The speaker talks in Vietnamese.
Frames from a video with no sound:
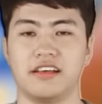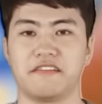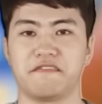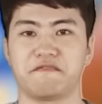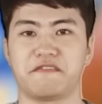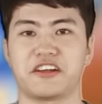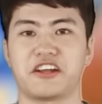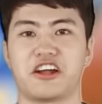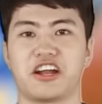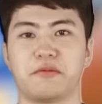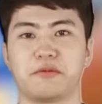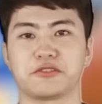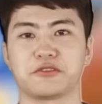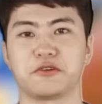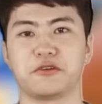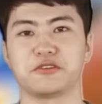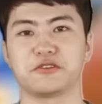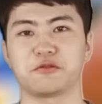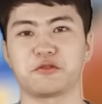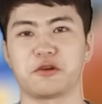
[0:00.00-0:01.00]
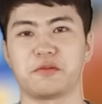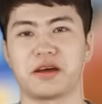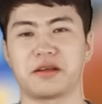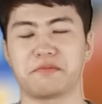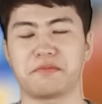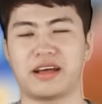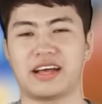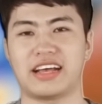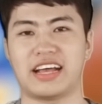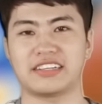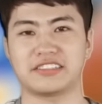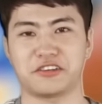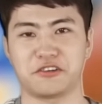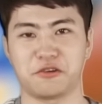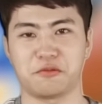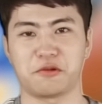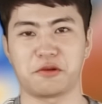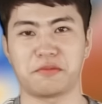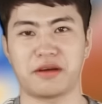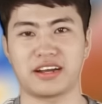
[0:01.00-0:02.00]
Và đó là một số nội dung nổi bật mà S
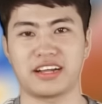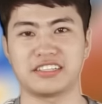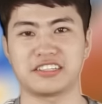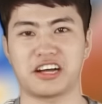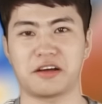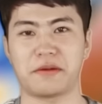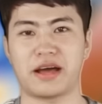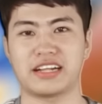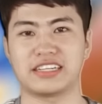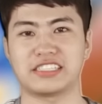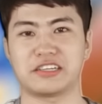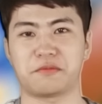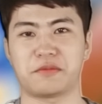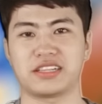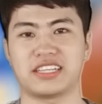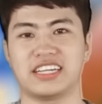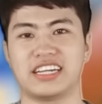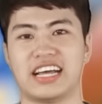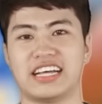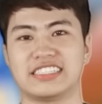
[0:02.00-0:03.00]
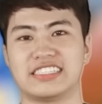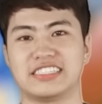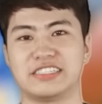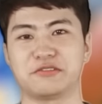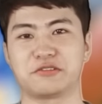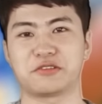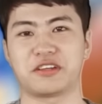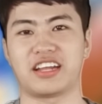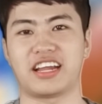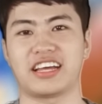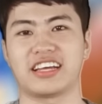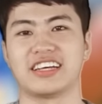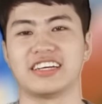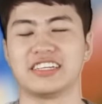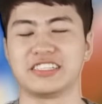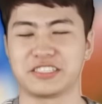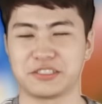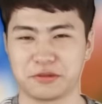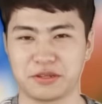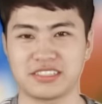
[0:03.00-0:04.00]
Channel muốn mang đến cho các bạn trong bản tin S News tuần này.
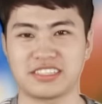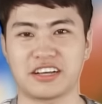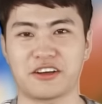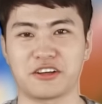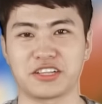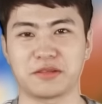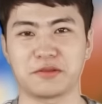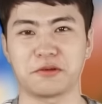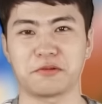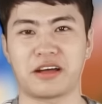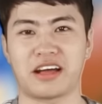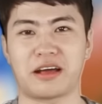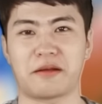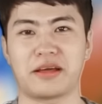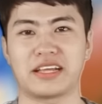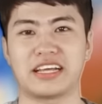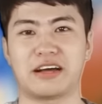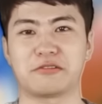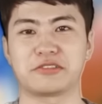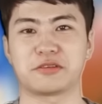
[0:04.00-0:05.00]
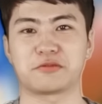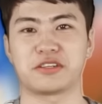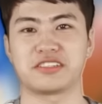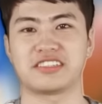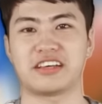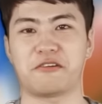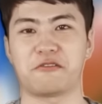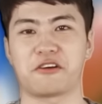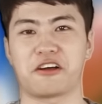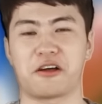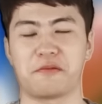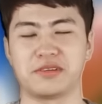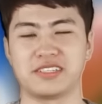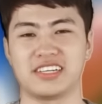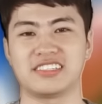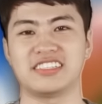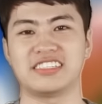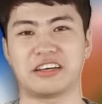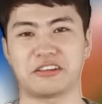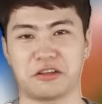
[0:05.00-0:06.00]
Chúng ta sẽ còn tiếp tục gặp lại nhau trong tuần sau. Còn bây
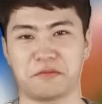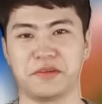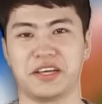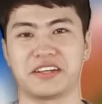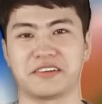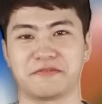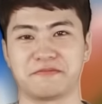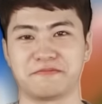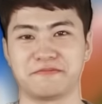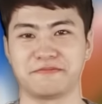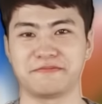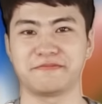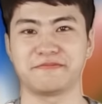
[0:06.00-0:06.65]
giờ xin chào tạm biệt.